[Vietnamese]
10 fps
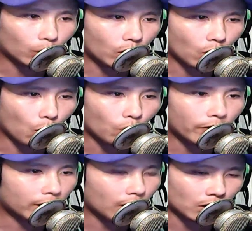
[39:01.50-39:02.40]
cuối cùng phi
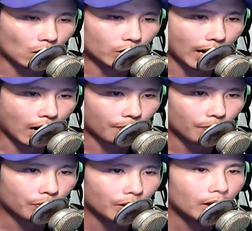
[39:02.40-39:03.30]
thường rõ ràng
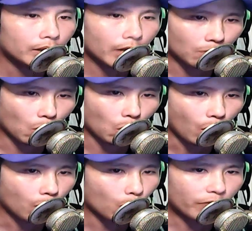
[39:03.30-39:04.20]
nhị bộ
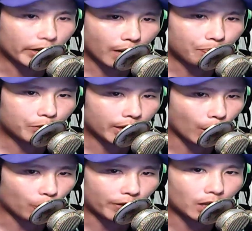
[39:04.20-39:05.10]
muốn vượt cấp chiến đấu
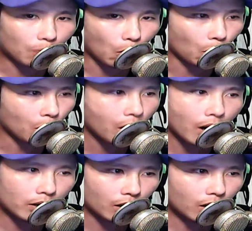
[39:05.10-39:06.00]
với tứ bộ
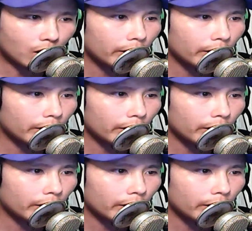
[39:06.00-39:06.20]
hơn nữa